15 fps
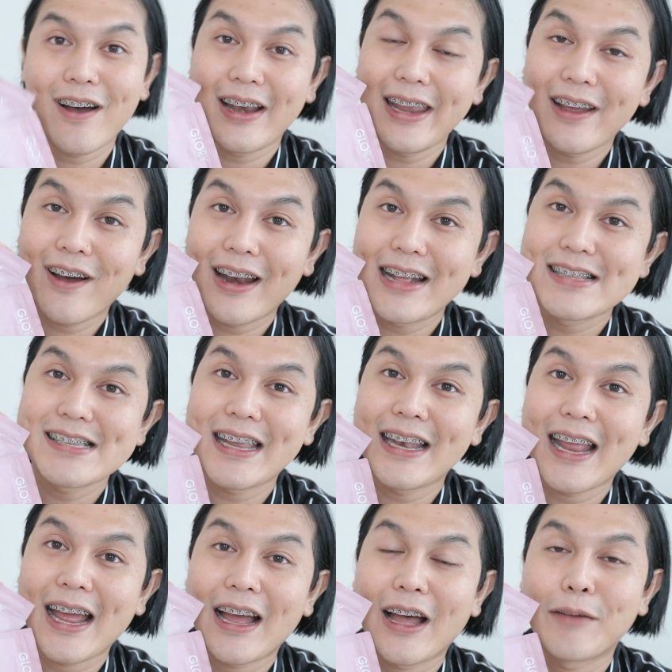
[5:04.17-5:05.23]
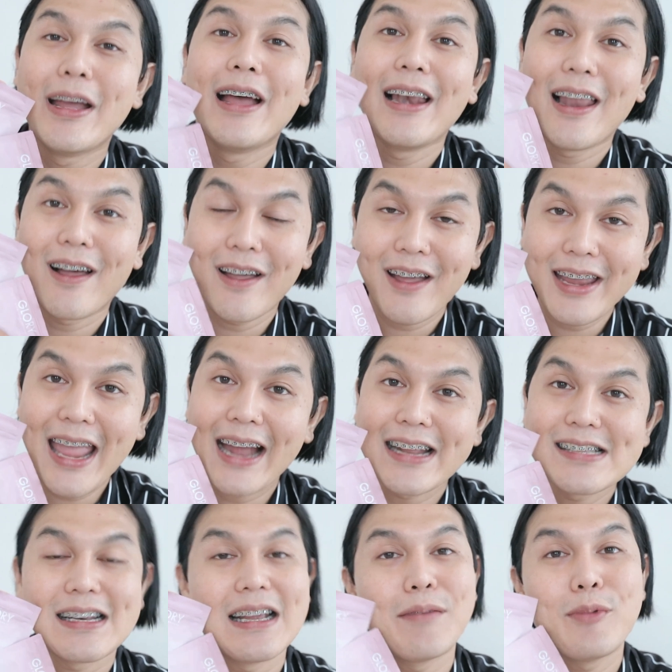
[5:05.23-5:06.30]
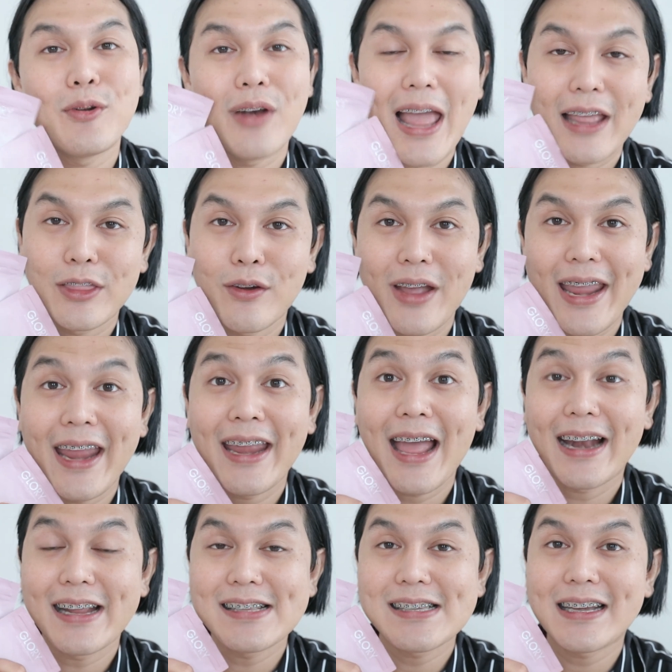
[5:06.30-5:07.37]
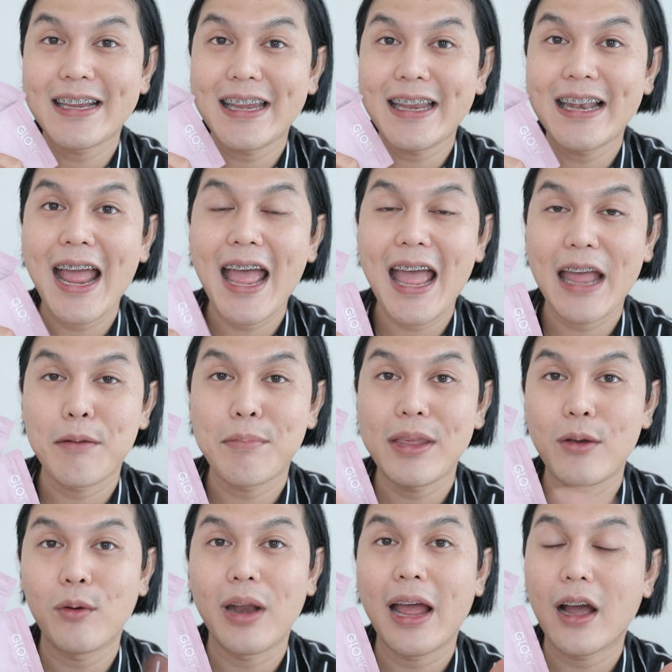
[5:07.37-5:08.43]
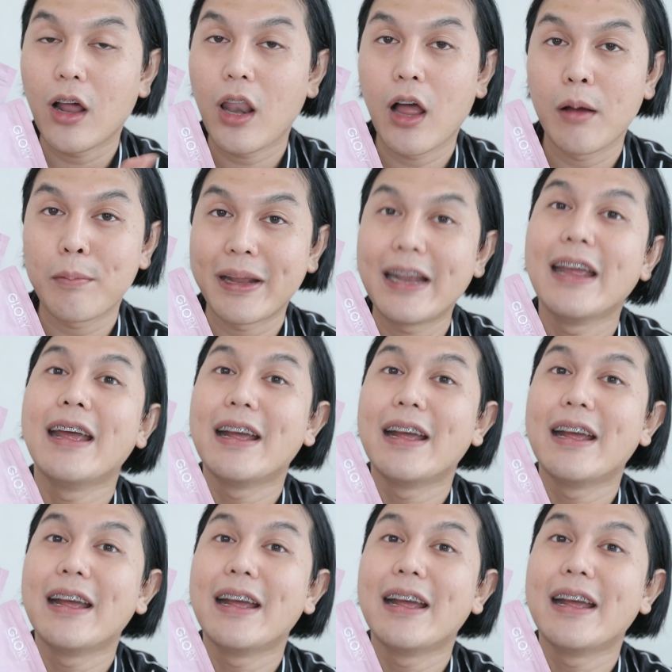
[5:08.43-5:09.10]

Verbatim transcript: กอรี่คอลลาเจนนะครับแล้วก็อยากที่จะเริ่มดูแลตัวเองอยากที่จะกินอาหารผิวนะก็ลองไป